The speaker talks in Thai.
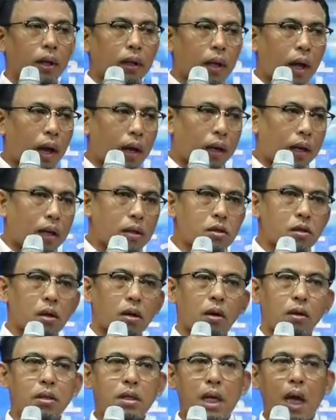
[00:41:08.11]
ทั้งในส่วน
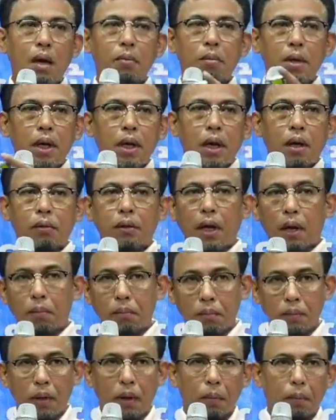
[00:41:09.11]
ของสามีเรา
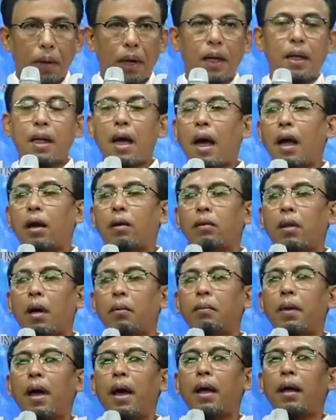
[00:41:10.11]
ทำภรรยาเรา
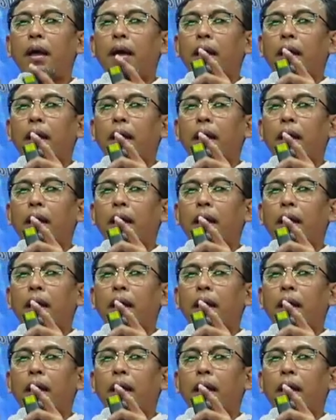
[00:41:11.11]
ทำได้